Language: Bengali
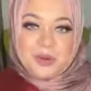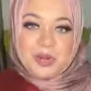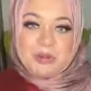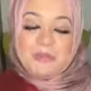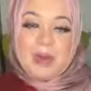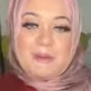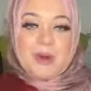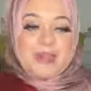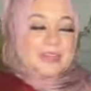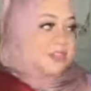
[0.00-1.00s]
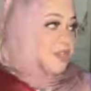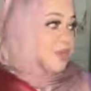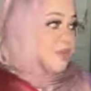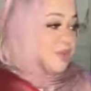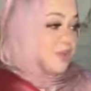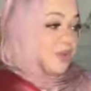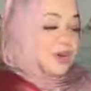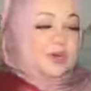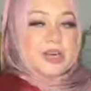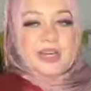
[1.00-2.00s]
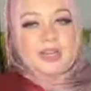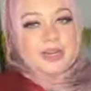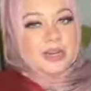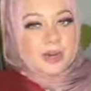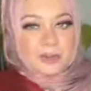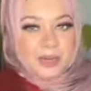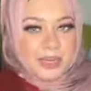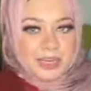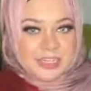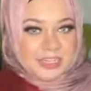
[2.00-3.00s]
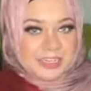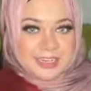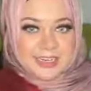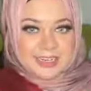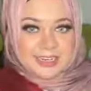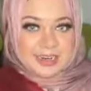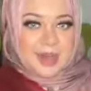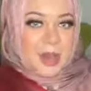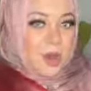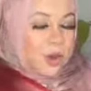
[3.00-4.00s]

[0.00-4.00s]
ওরে বাবা কি সুন্দর কালার কম্বিনেশন